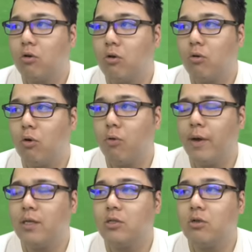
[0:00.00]
こう、
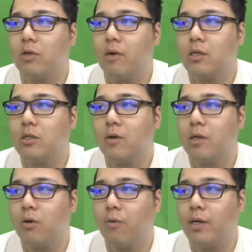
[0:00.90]
オフェンスとディフェンスで
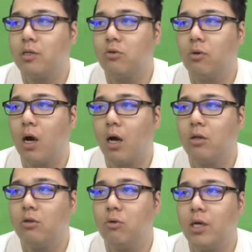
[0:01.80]
はね、オフェンスの方が
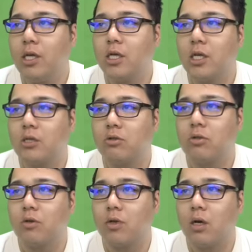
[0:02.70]
反応がいい気がする
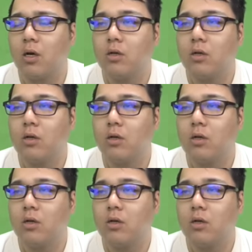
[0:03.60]
んだよね。